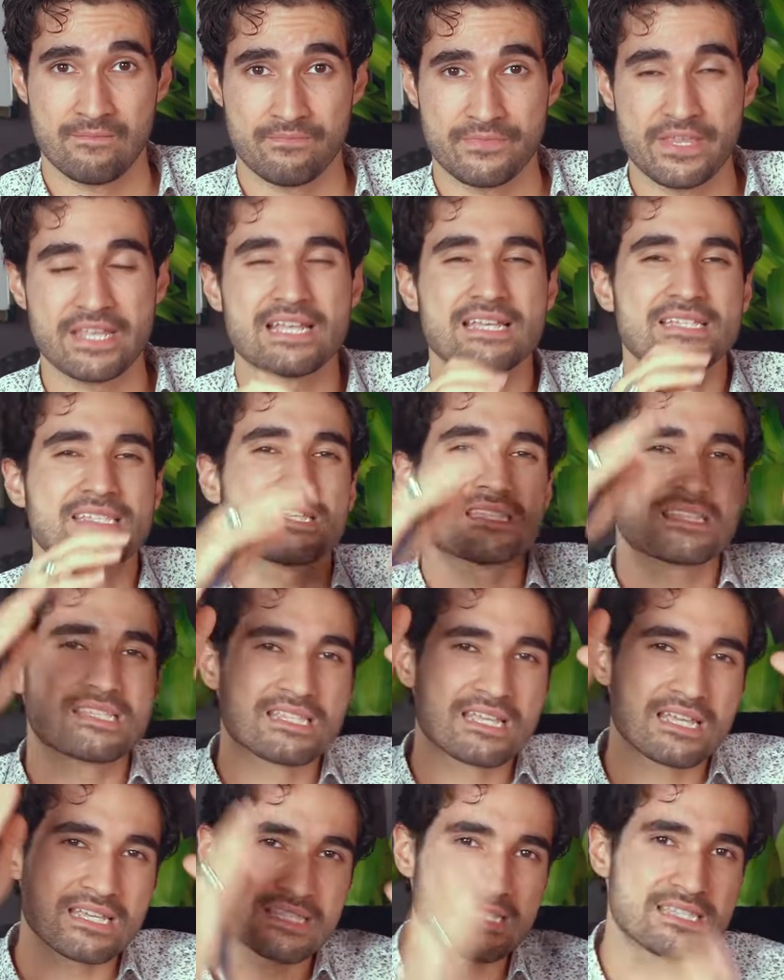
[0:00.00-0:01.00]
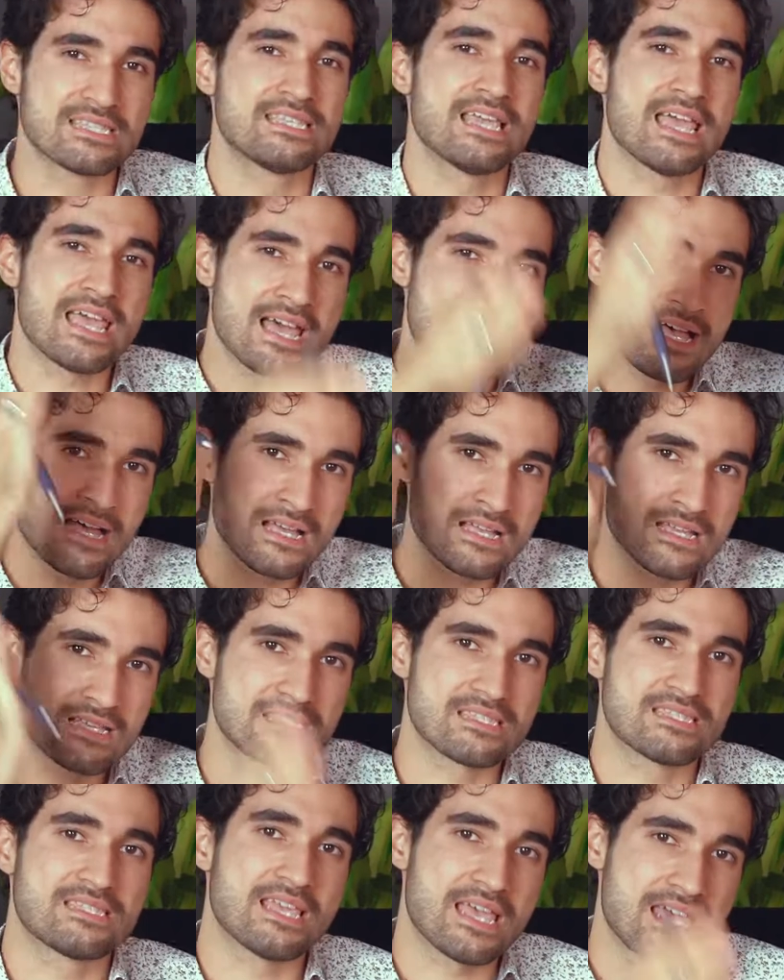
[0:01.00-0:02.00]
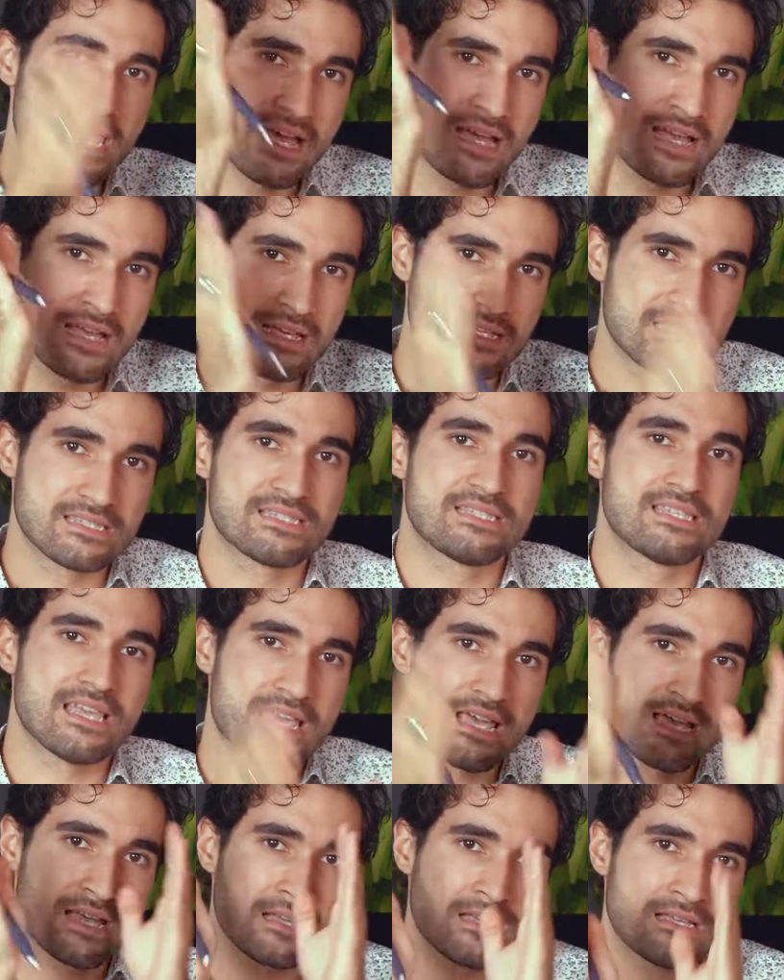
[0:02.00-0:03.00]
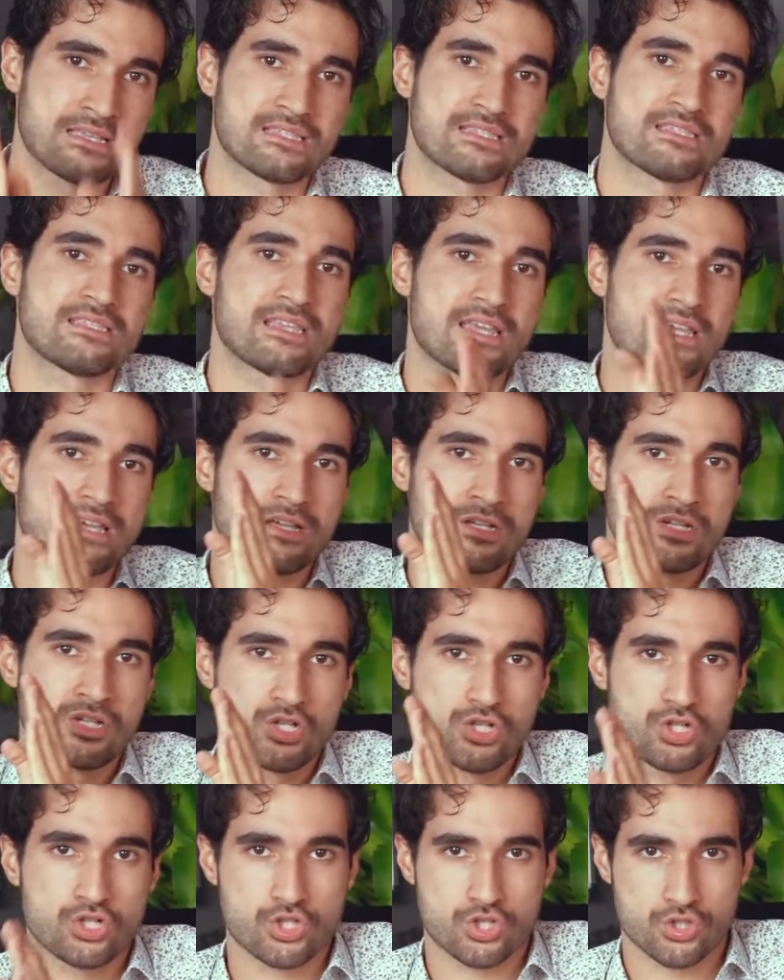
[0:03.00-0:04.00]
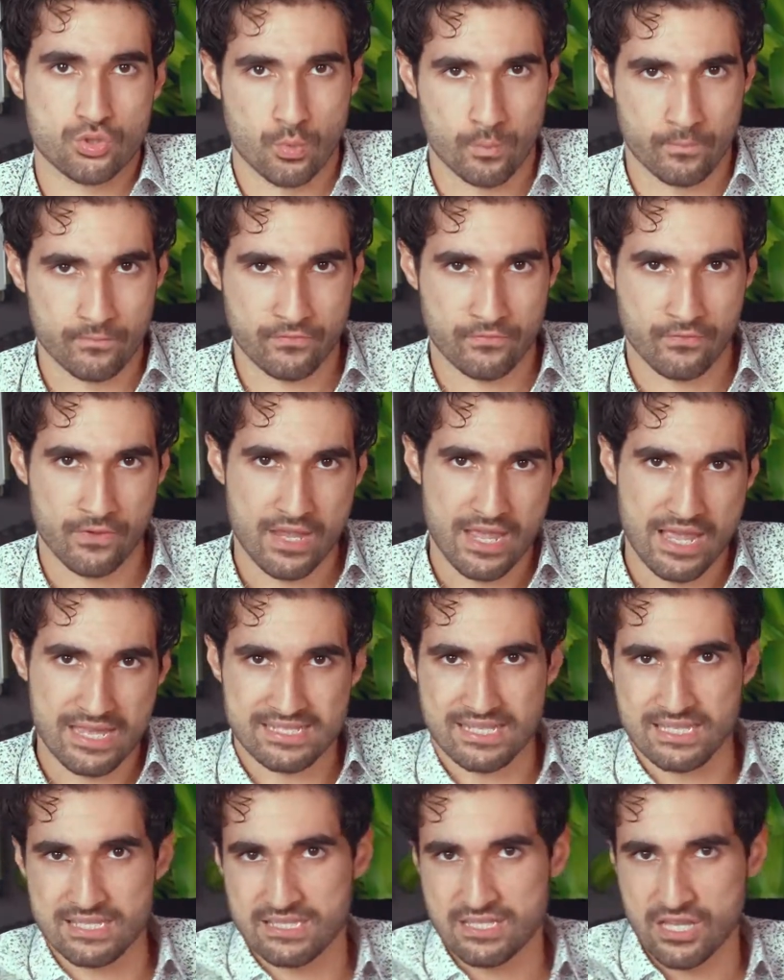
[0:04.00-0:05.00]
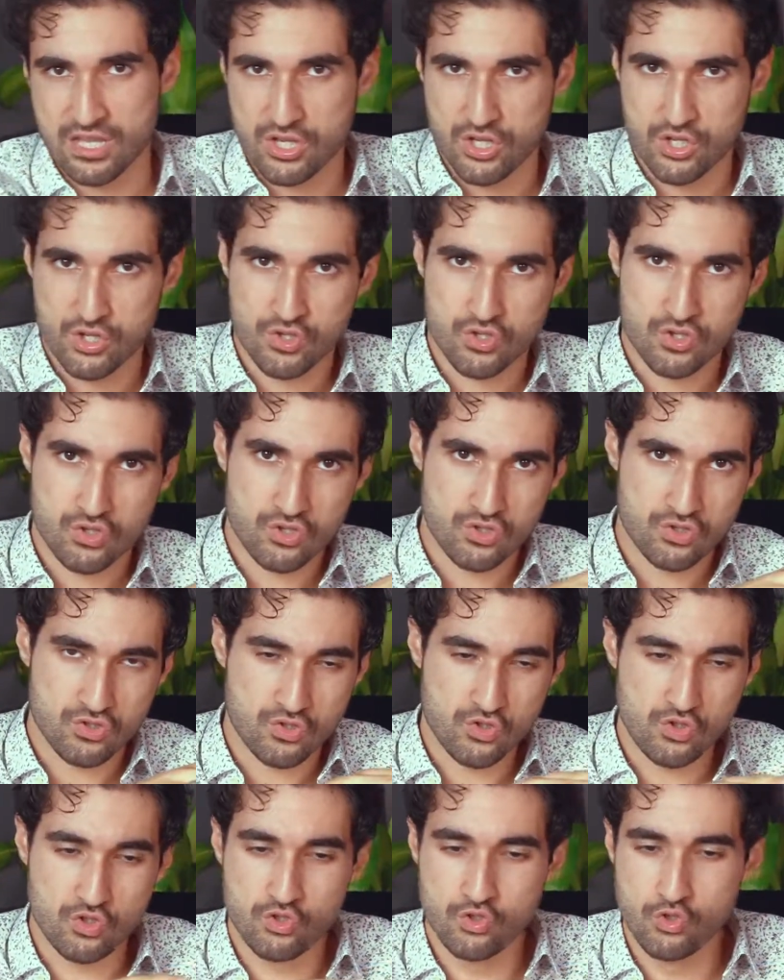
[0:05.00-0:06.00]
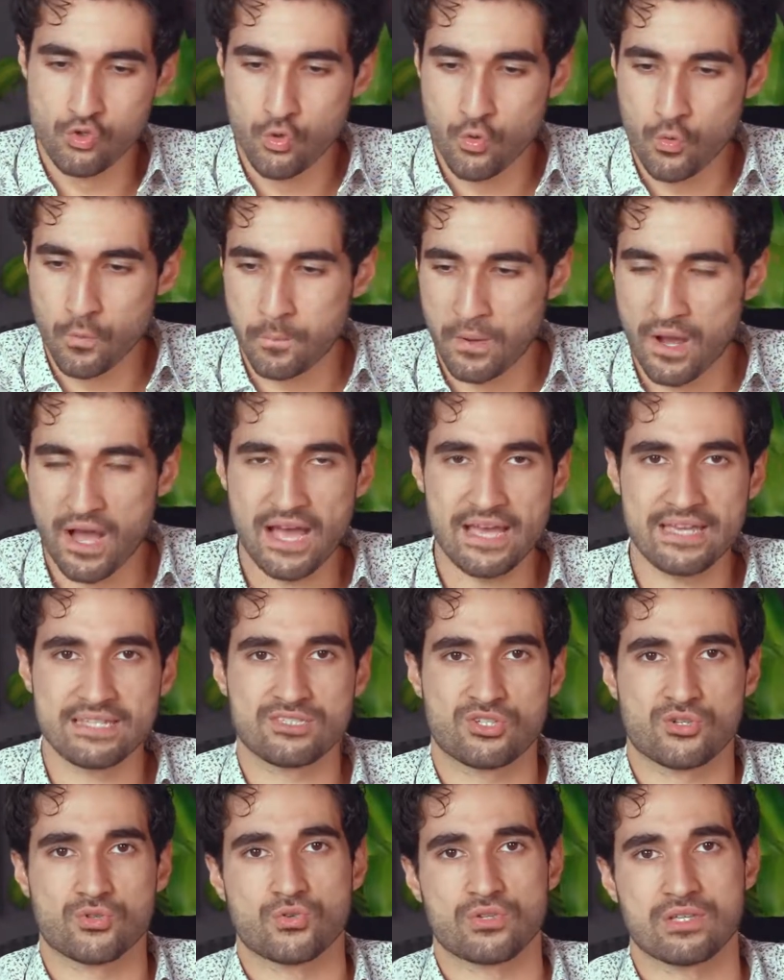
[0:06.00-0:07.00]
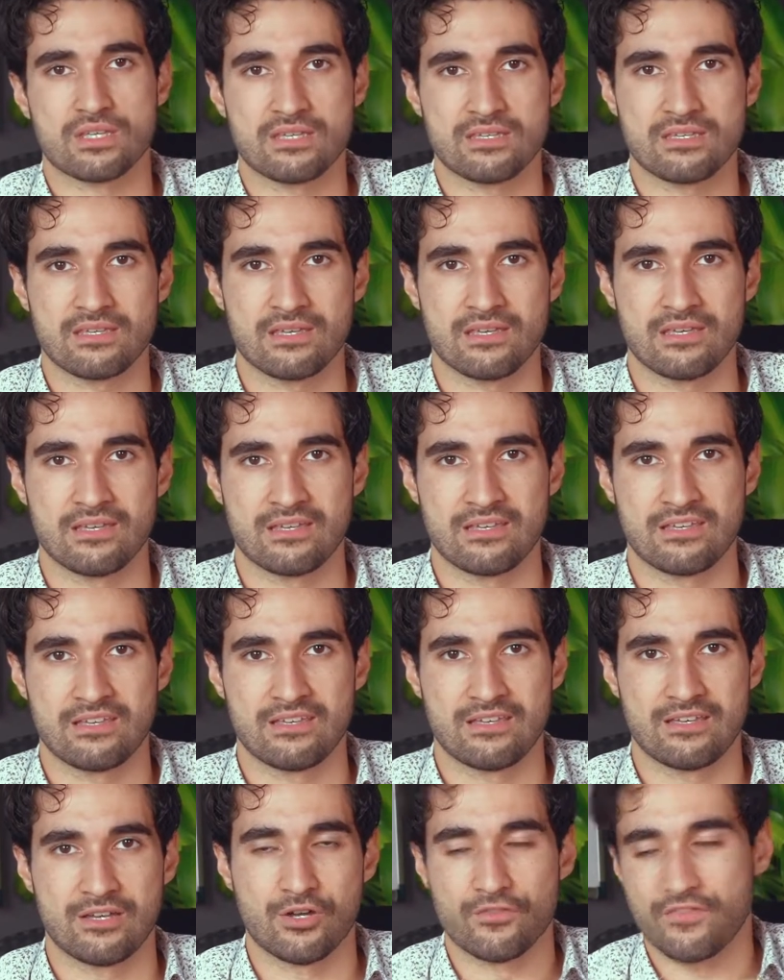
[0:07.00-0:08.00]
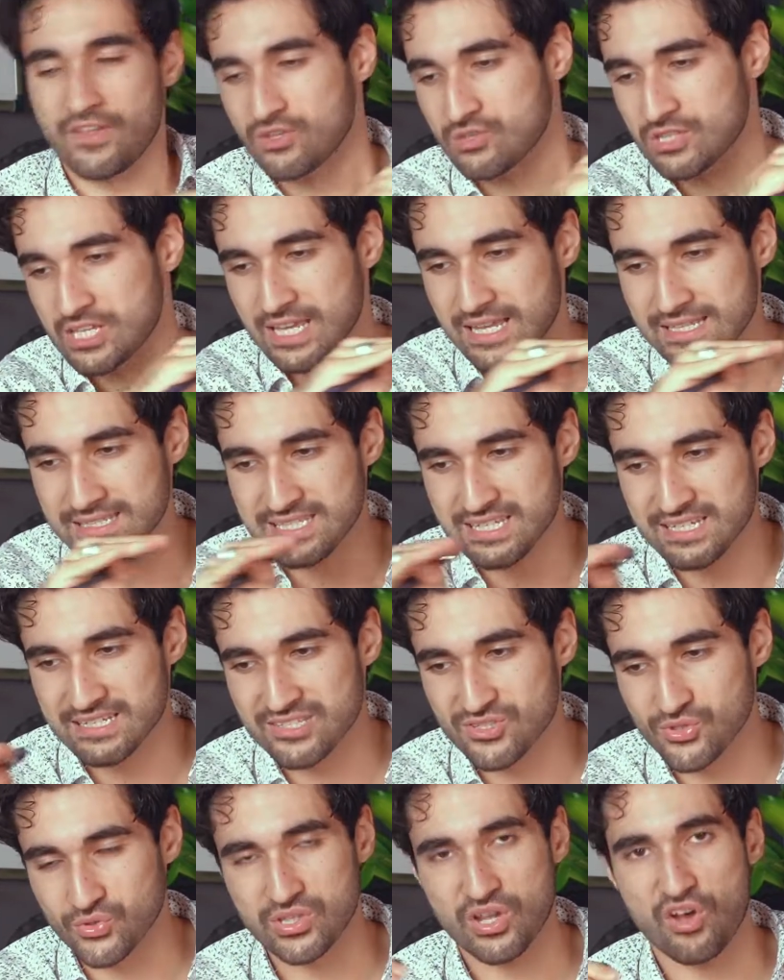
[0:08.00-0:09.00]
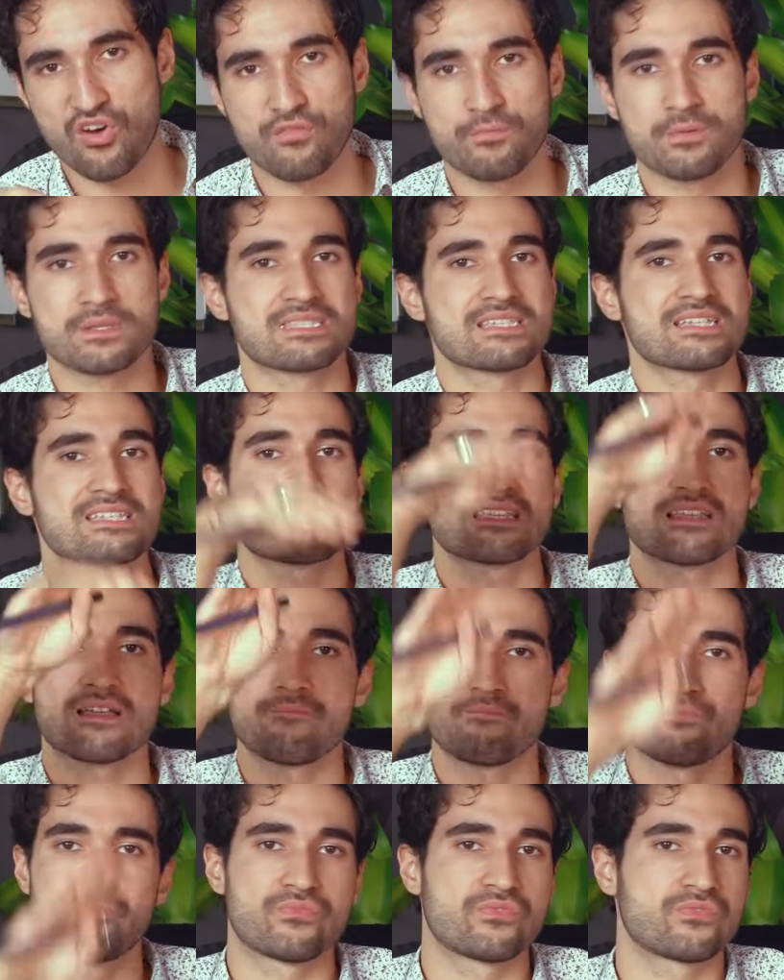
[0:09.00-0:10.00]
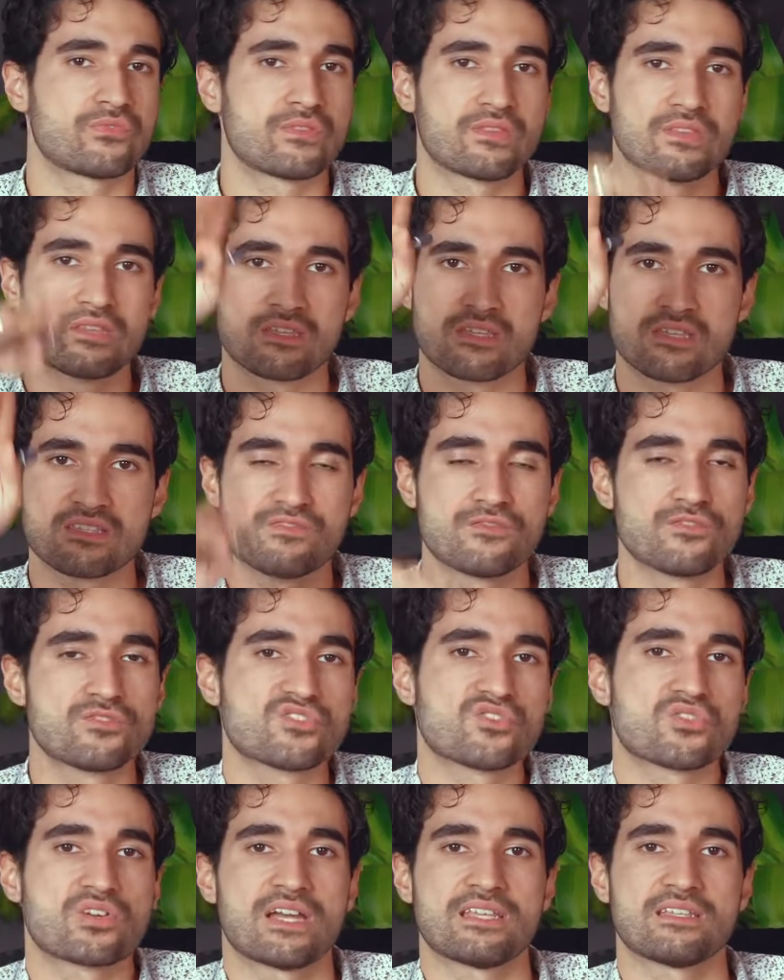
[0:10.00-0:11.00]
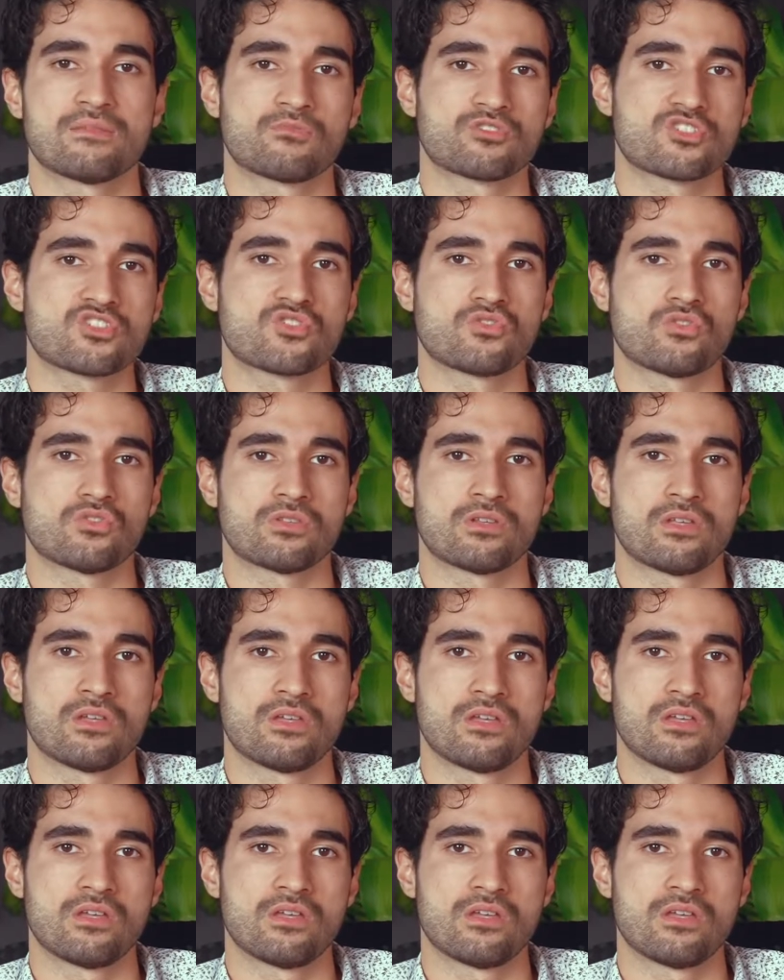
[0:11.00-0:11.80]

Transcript: Denn es ist sehr, sehr, sehr, sehr stumpf. Es ist super eintönig. Und wenn du die ganze Zeit so drauf bist, das, das führt zu keinen Emotionen.